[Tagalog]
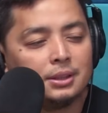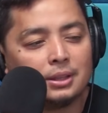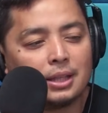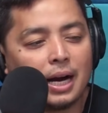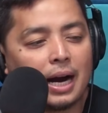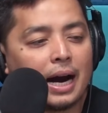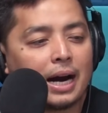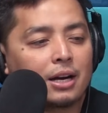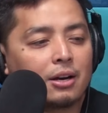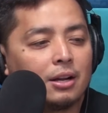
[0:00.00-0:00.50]

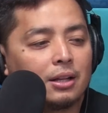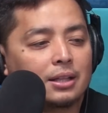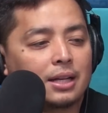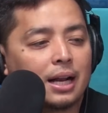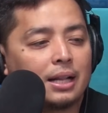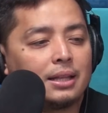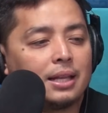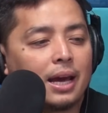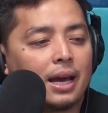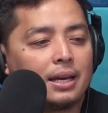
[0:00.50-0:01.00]
Arnold
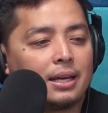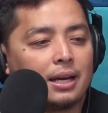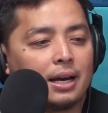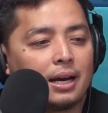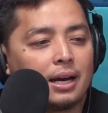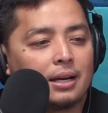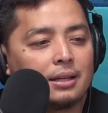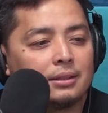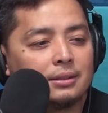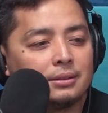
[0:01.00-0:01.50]

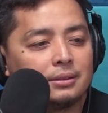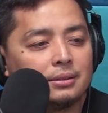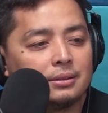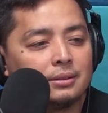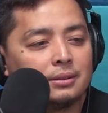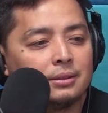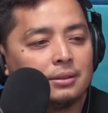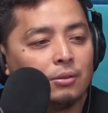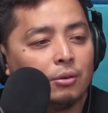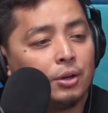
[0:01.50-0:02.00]
Caldea,
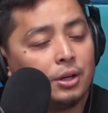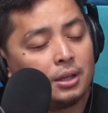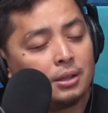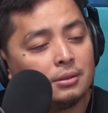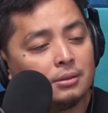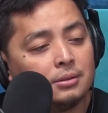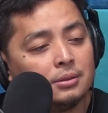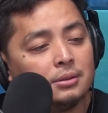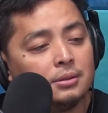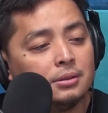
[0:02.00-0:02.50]
Uy,
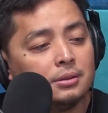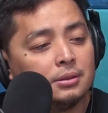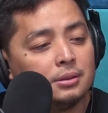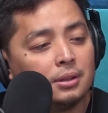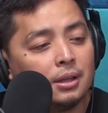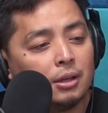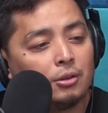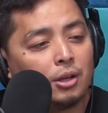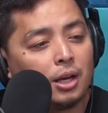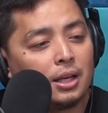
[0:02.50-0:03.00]

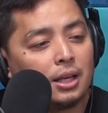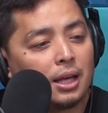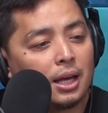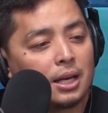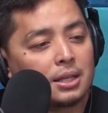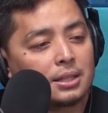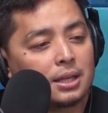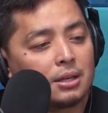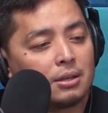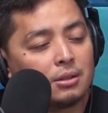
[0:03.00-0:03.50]
ano nangyari
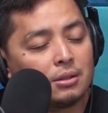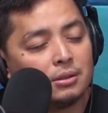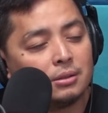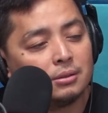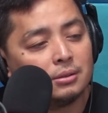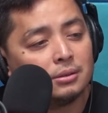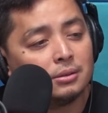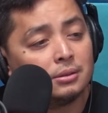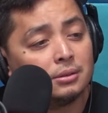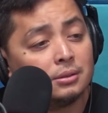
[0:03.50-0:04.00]
sa'yo?
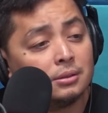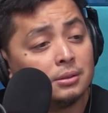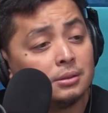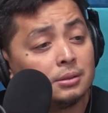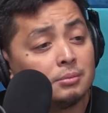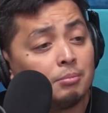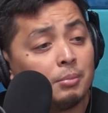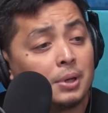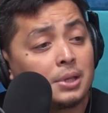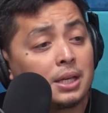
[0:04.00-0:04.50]

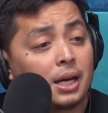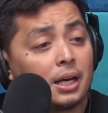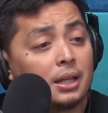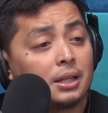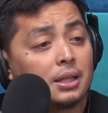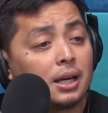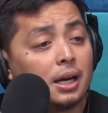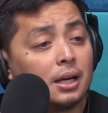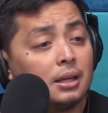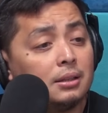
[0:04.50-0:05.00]
May sakit
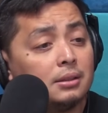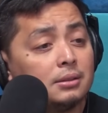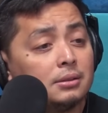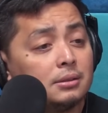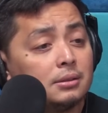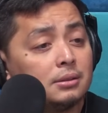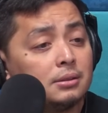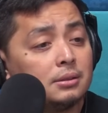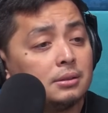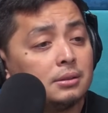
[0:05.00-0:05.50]
ka?
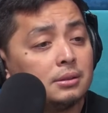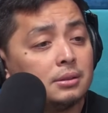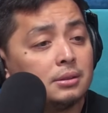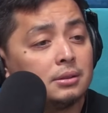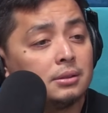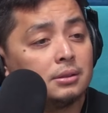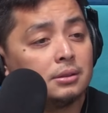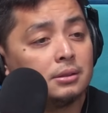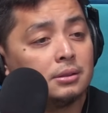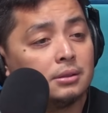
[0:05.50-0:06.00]

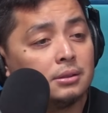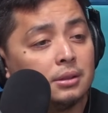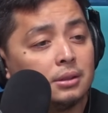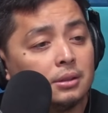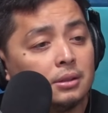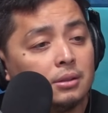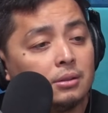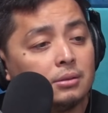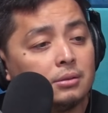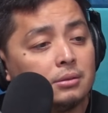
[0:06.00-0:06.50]

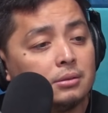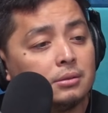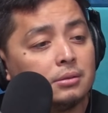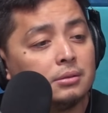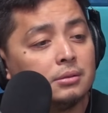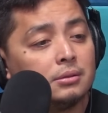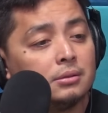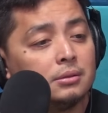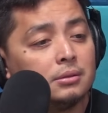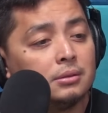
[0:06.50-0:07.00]
Oh,
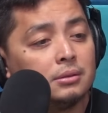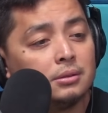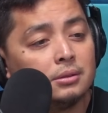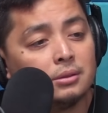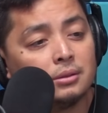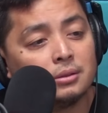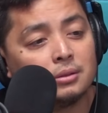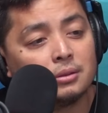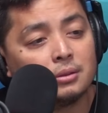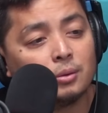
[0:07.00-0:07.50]

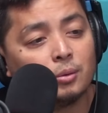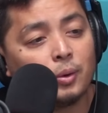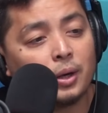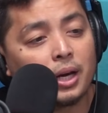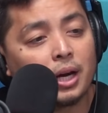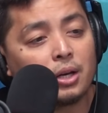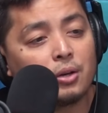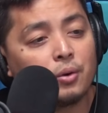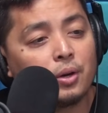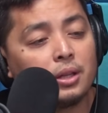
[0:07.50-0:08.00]
why
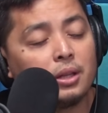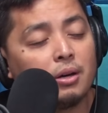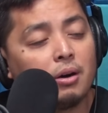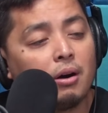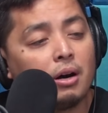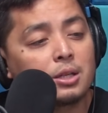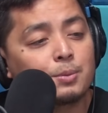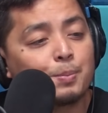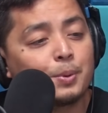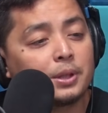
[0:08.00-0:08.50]
are you in the
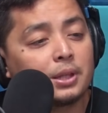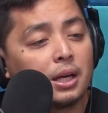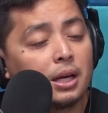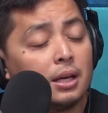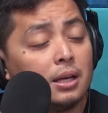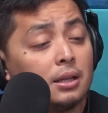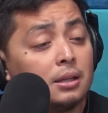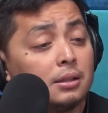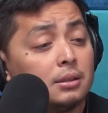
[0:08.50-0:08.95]
hospital?